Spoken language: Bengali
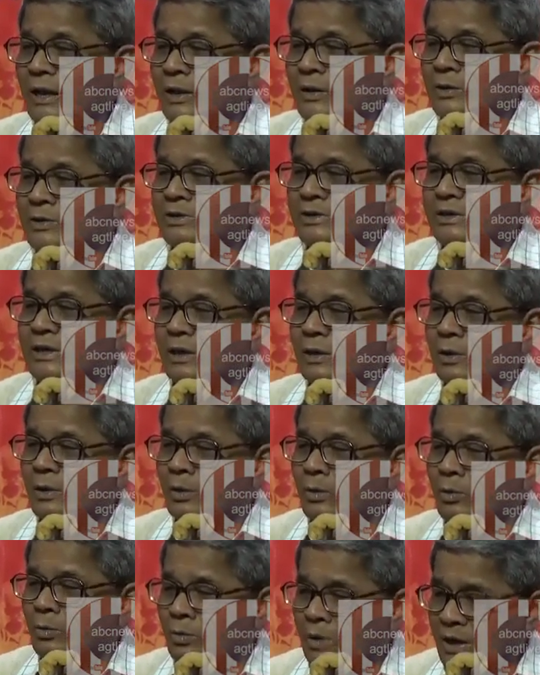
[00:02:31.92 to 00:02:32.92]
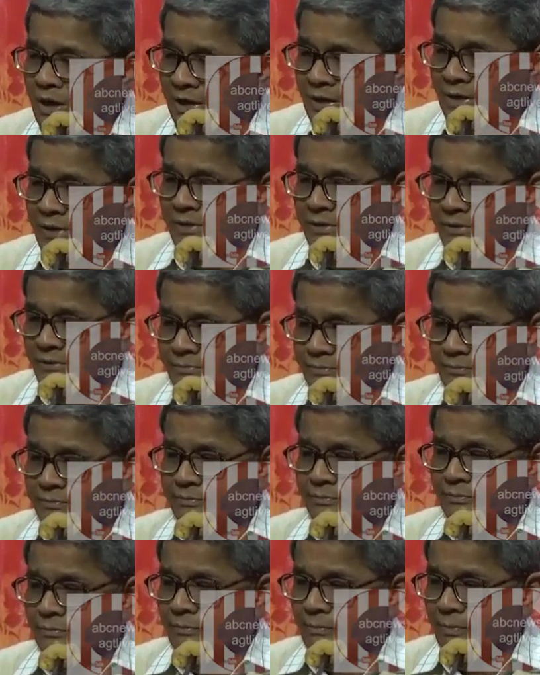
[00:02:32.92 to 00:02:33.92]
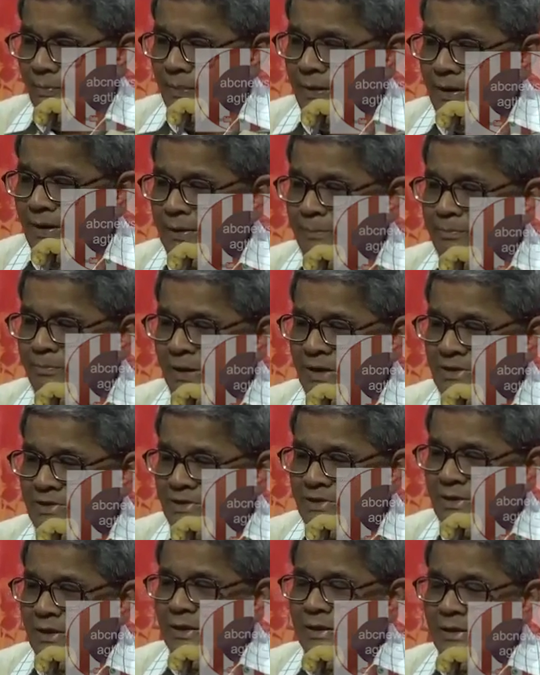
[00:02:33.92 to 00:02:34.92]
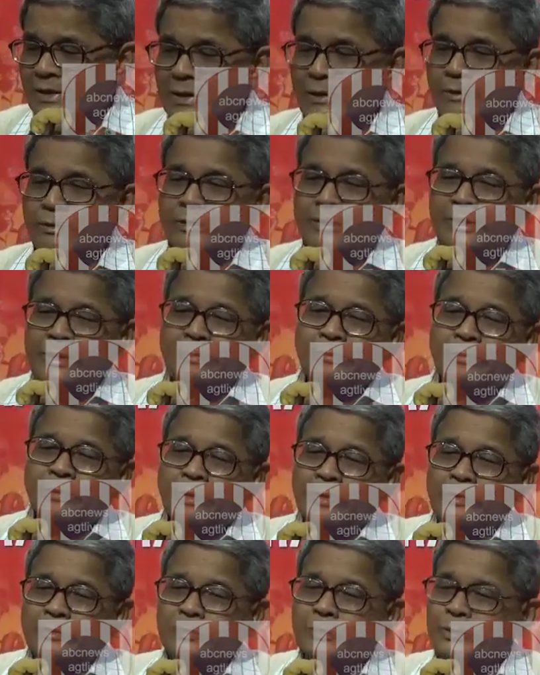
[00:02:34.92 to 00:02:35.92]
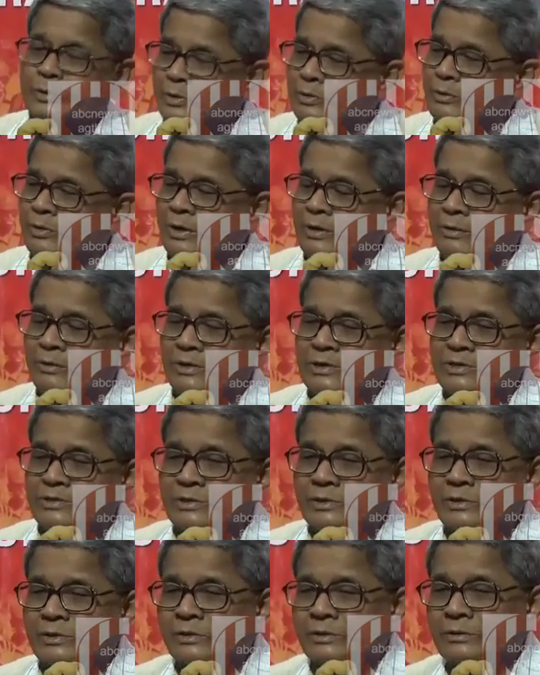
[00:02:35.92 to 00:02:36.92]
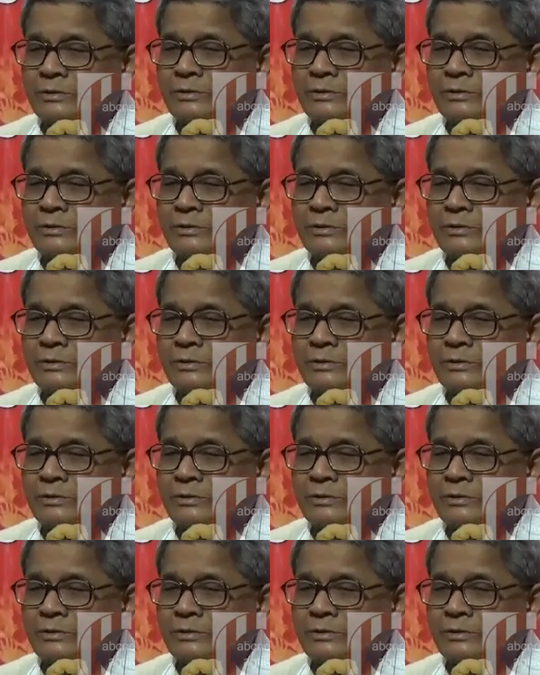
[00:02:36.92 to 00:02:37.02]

হোস্টেল ওয়ার্ডেন্ট এই পাঁচটা ক্যাটাগরির পদ তৈরি করা হয়েছিল